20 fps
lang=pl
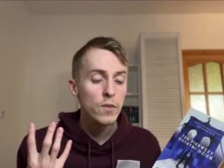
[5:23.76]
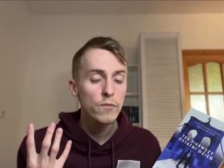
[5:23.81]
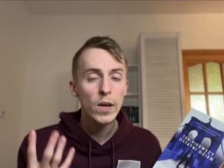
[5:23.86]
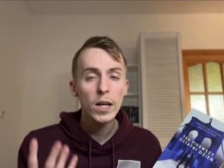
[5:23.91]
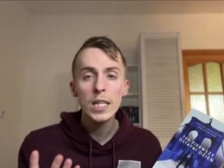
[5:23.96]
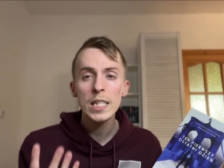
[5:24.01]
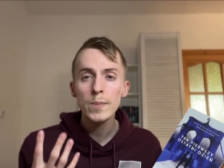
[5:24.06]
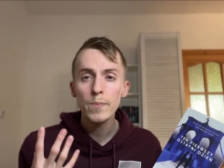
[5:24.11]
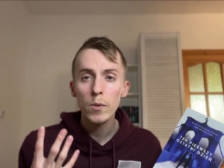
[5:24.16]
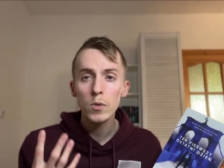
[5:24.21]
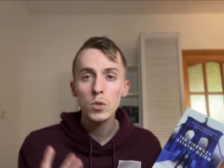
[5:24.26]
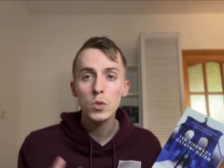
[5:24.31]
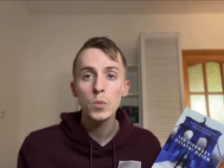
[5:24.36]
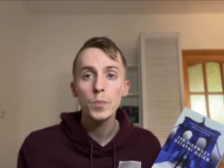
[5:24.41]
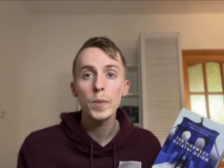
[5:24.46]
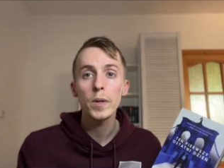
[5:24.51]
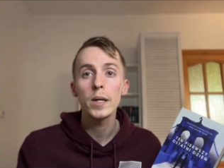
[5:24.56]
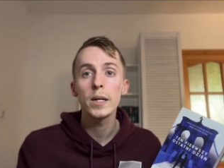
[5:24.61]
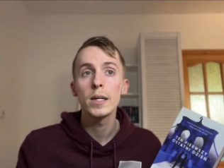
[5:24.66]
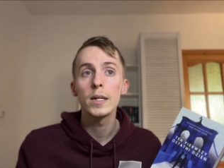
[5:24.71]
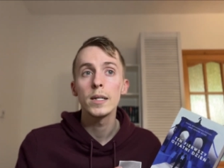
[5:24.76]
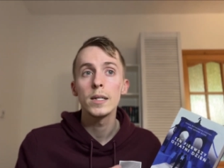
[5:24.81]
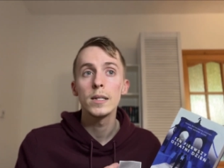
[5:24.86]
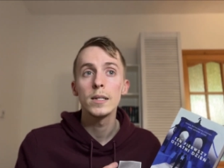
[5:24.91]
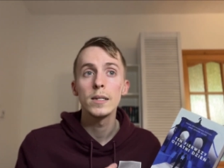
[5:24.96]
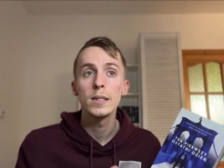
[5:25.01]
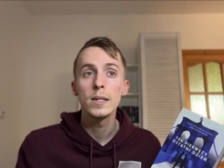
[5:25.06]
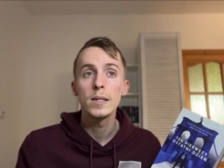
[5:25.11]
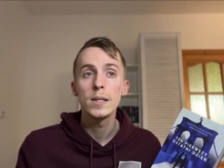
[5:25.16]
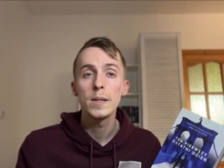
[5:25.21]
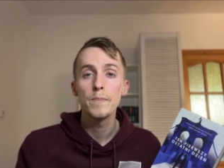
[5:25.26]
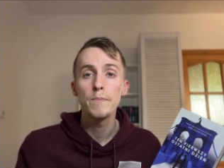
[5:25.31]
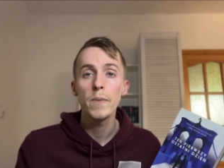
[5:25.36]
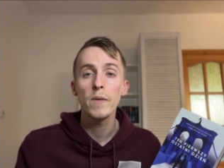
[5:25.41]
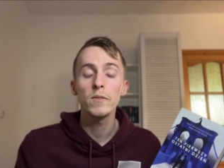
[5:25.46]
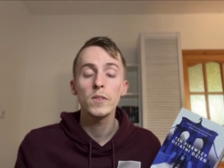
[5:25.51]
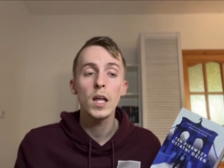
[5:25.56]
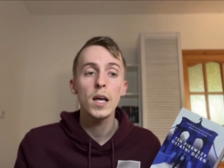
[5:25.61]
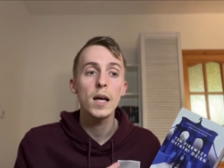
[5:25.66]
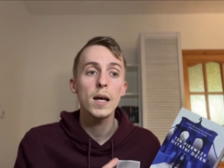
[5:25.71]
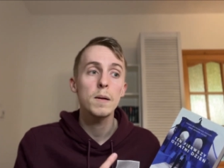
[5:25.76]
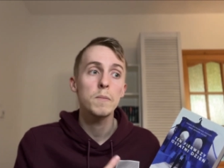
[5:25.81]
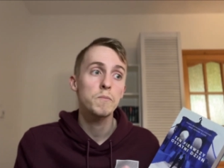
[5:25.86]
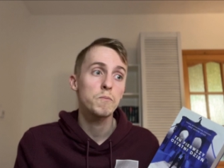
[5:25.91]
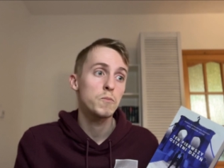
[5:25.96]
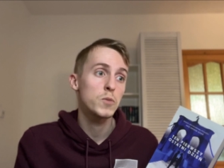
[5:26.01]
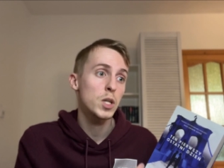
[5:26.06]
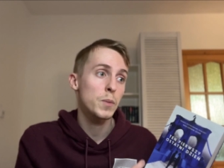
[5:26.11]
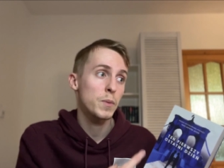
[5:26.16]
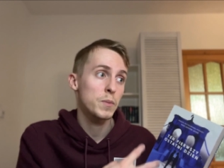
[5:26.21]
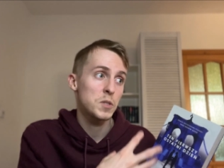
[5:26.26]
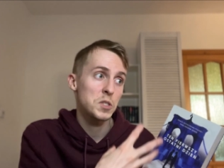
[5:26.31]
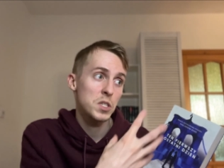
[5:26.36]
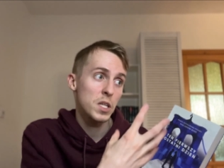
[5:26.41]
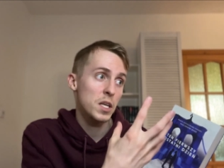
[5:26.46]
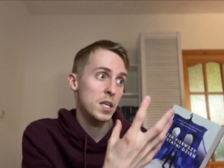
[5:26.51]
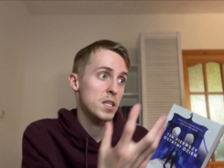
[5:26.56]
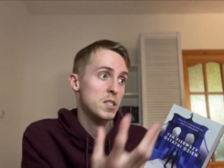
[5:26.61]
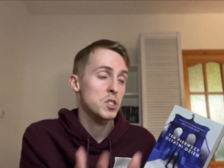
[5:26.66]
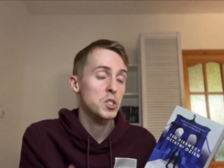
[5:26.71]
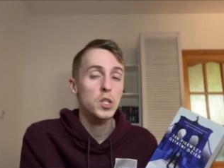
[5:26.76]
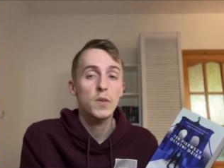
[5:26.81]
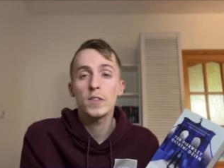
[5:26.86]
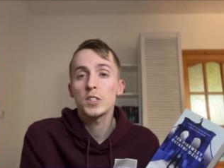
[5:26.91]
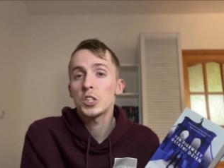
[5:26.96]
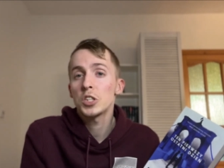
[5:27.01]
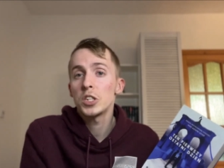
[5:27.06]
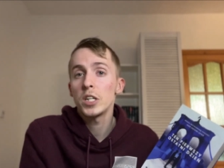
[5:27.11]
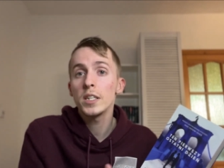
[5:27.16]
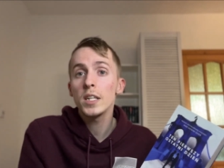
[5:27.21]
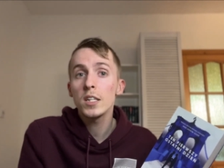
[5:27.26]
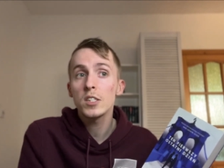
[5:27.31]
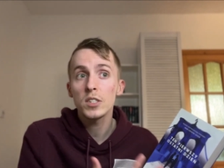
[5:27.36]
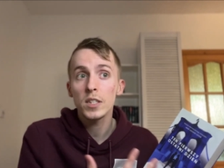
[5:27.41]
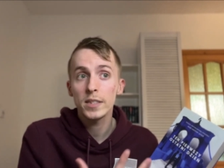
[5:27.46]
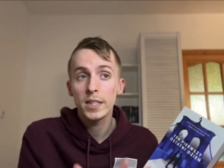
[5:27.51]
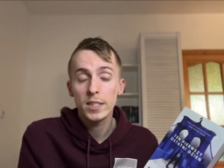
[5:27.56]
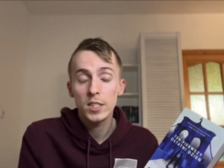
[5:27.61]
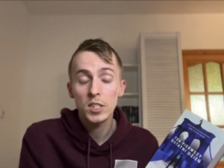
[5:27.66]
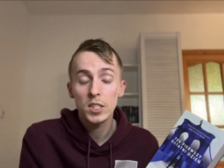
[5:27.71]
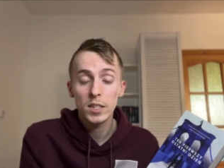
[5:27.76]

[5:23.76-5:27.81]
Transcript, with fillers: w jaki sposób e, pewne, można powiedzieć, takie stowarzyszenie czy tak,